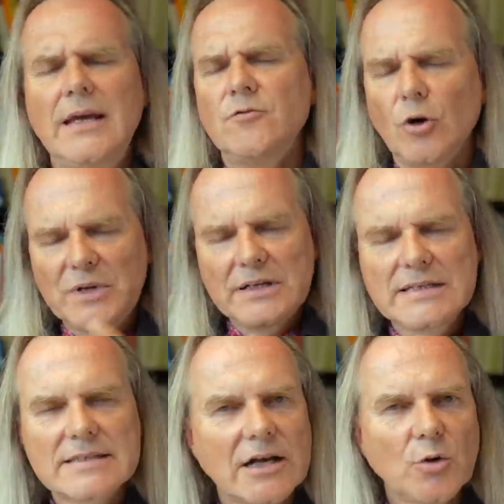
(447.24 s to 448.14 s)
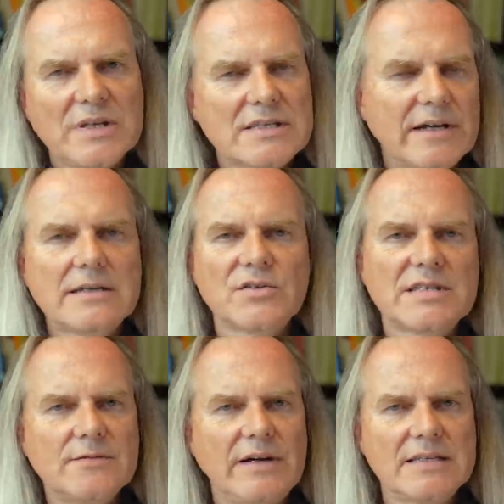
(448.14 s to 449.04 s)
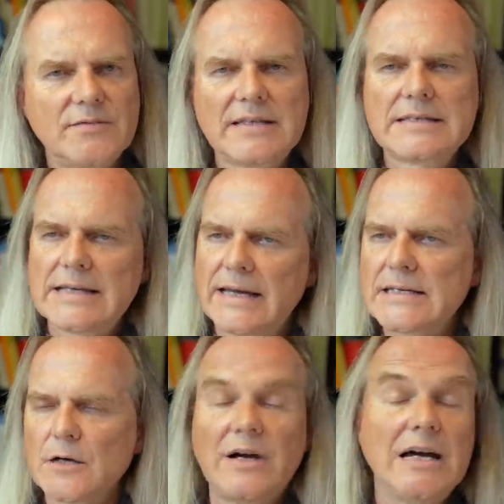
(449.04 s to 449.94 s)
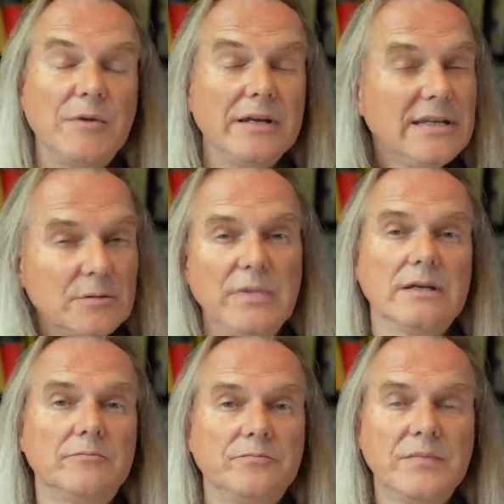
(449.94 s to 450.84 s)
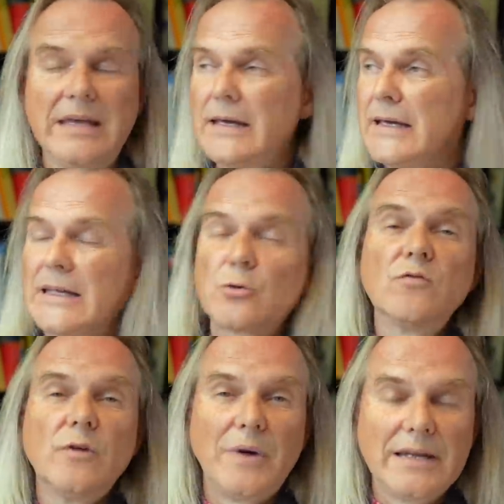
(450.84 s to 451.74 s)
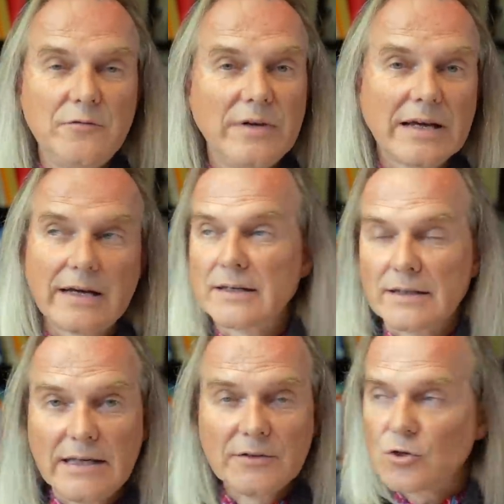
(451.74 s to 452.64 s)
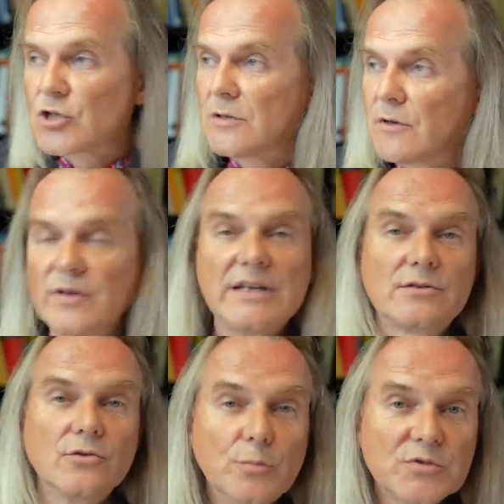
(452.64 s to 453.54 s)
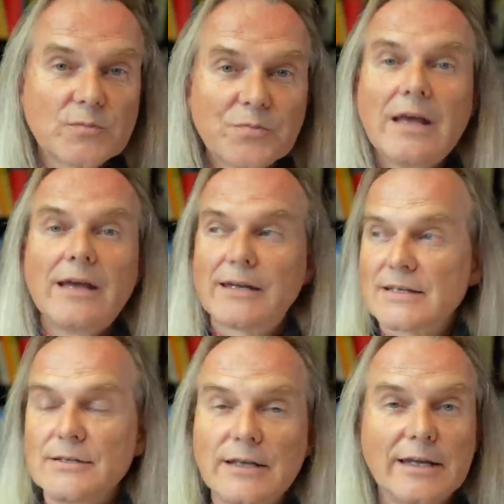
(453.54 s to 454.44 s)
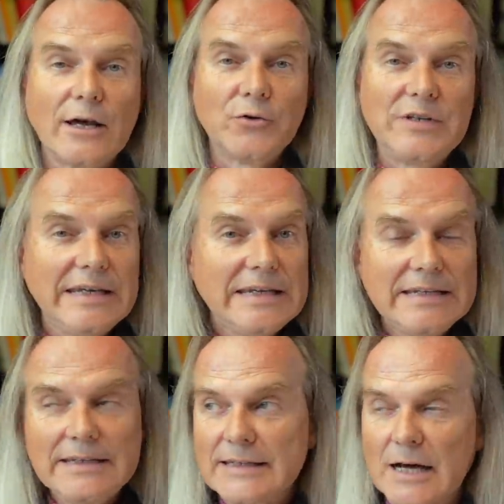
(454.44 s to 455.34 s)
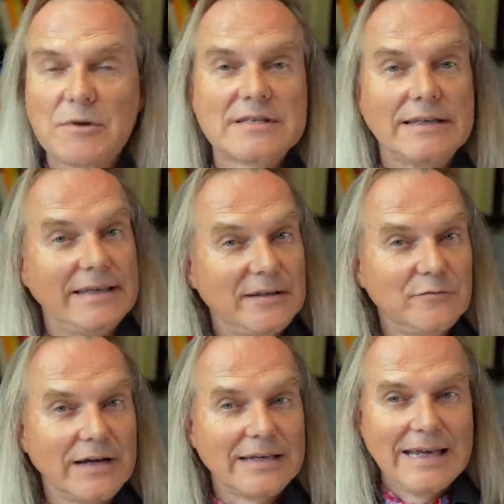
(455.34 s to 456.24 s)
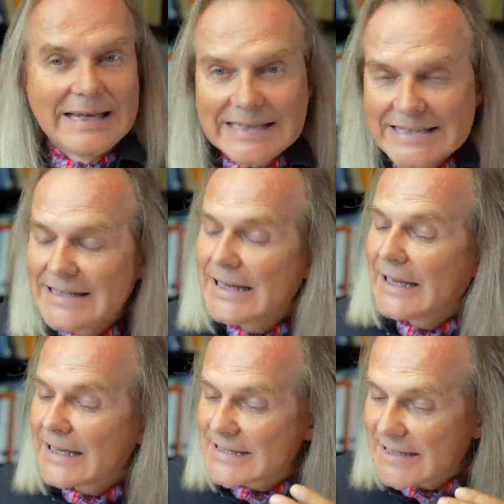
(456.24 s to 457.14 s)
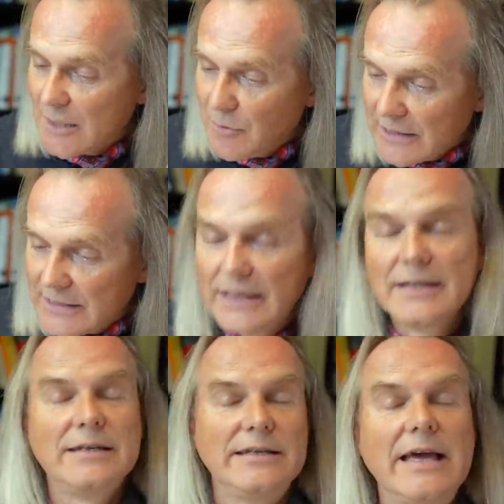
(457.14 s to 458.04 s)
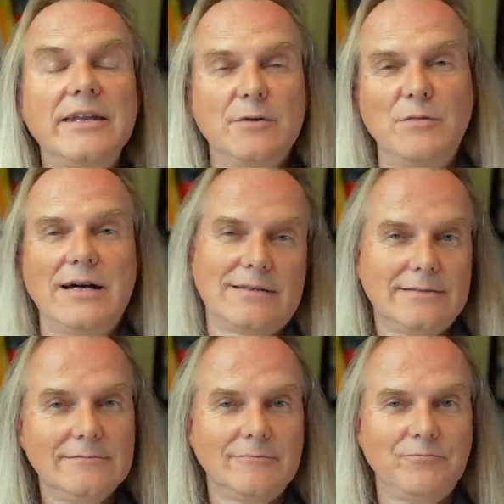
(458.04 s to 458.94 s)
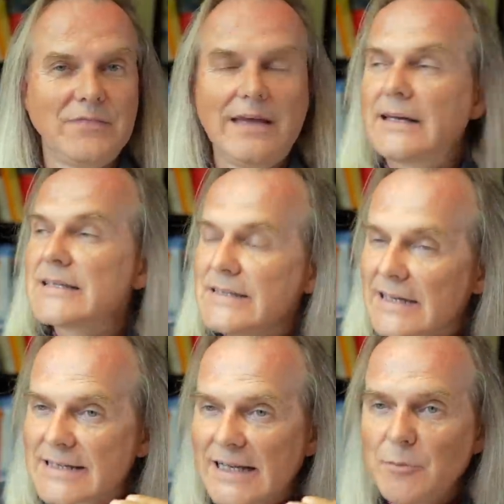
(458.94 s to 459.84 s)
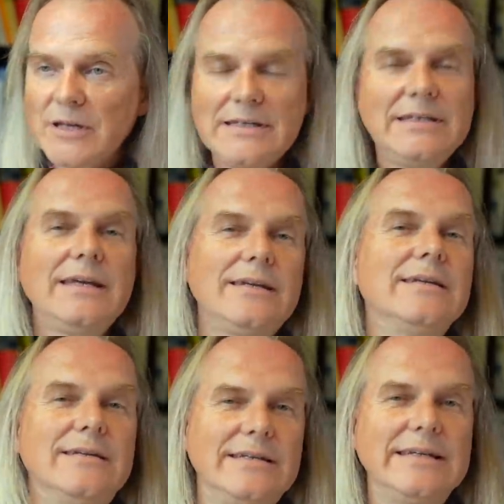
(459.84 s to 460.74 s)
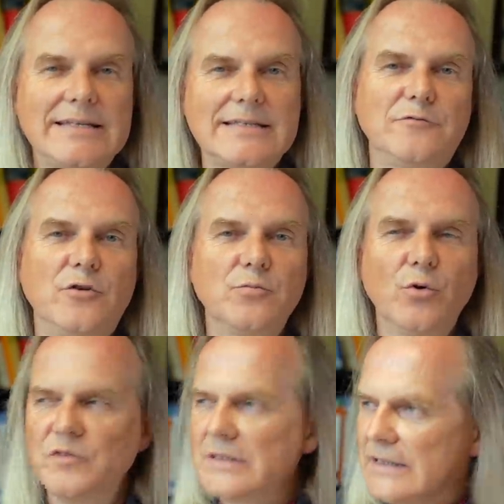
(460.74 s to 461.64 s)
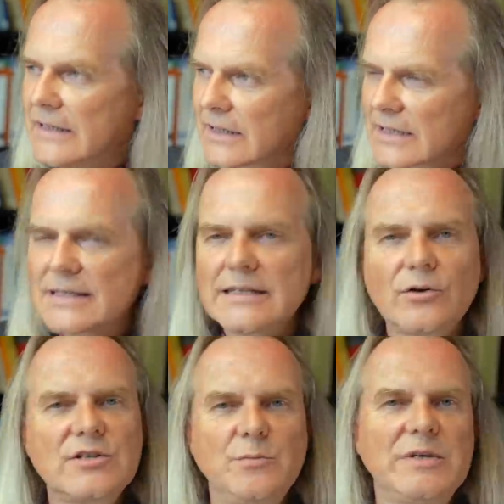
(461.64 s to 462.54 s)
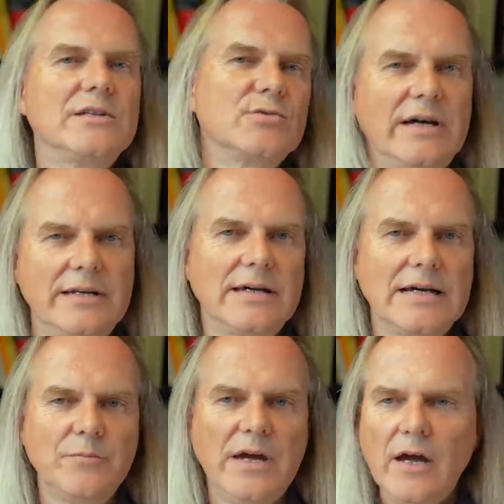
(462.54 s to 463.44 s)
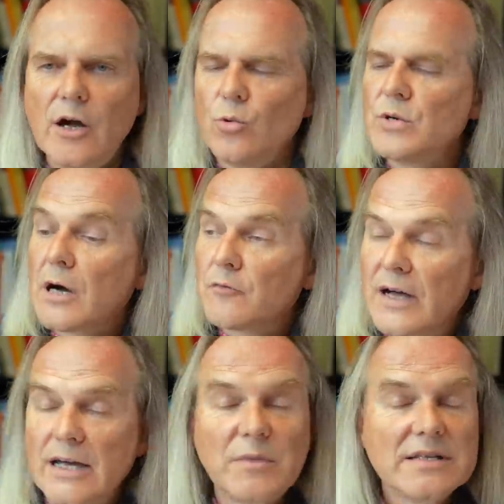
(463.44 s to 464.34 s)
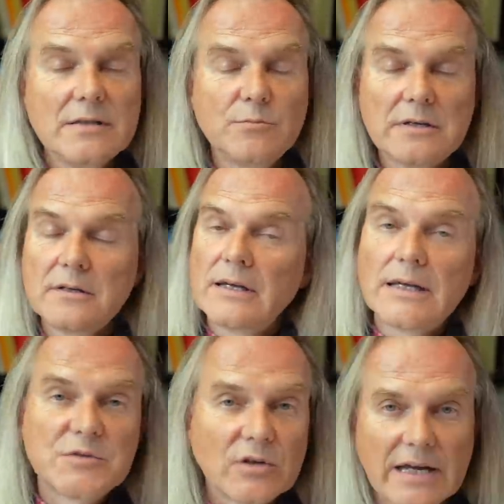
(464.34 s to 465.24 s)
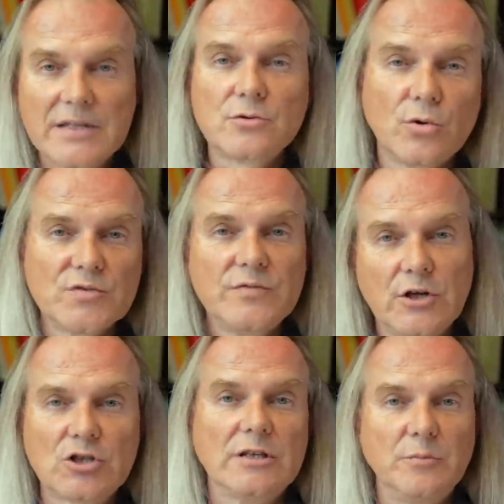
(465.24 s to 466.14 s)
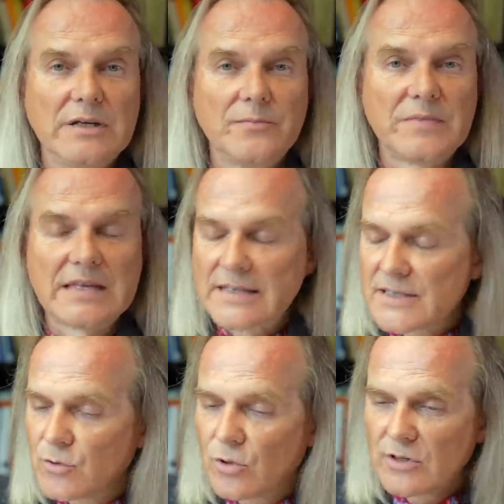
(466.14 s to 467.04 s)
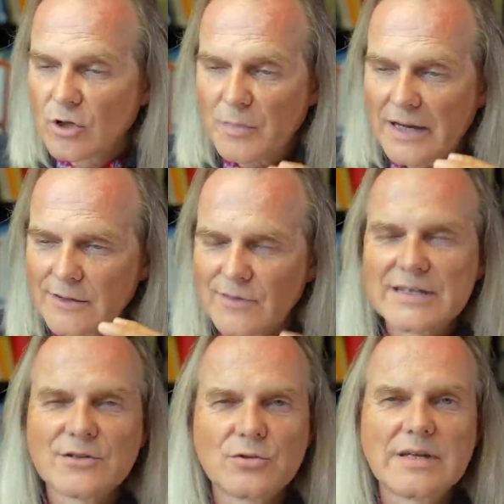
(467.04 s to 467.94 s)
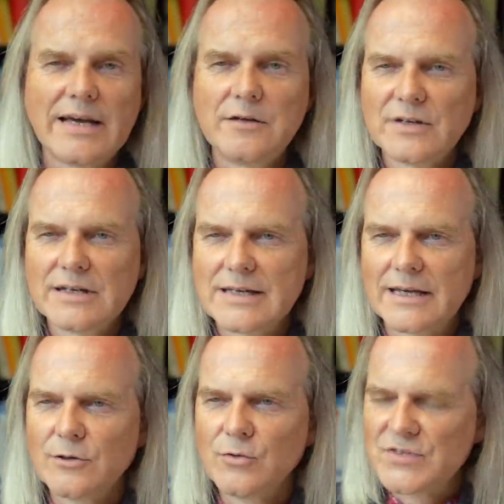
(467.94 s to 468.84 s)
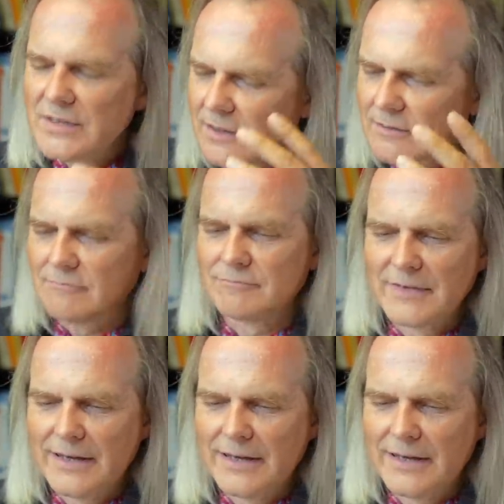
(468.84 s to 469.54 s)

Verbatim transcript: Warum gilt dieses Argument 2022 eigentlich auf einmal nicht mehr? Na, gucken wir mal hin, wer gerade regiert, und dann stellen wir fest, ups, das sind ja genau diejenigen, die damals dagegen waren. Das sind ja jetzt selber diejenigen, die an der Macht sind. Das sind ja selber diejenigen, die jetzt davon profitieren, dass sie genau diese Mittel zur Hand haben. Und auf einmal sieht man, gibt es auch keinen so großen Widerstand mehr. Das heißt, sie können normalerweise durch einfaches Analysieren